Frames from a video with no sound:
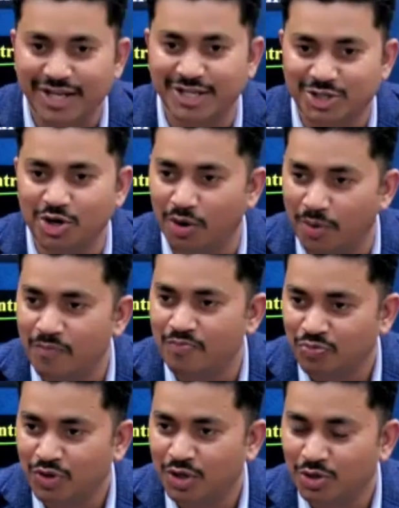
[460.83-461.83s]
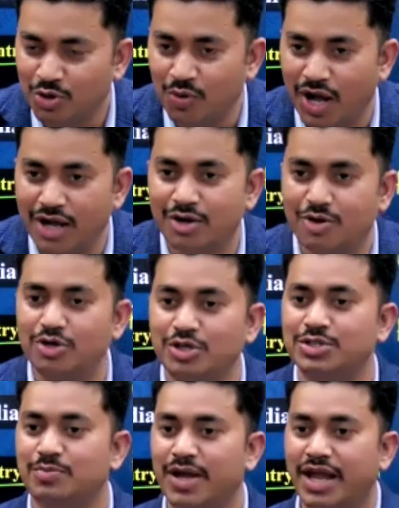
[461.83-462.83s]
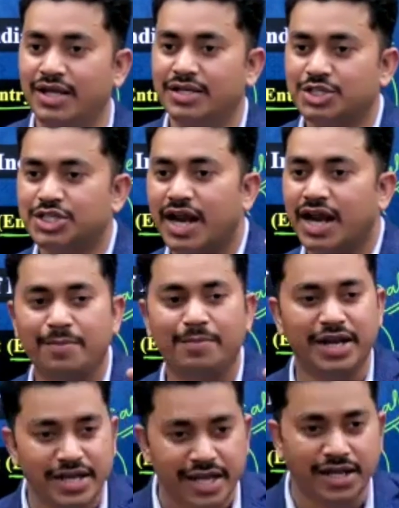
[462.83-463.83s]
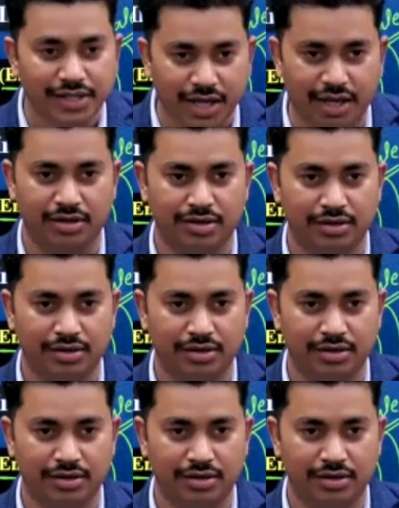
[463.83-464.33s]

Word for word: ये सुनो तो वहां गुड्स में शराब नहीं आता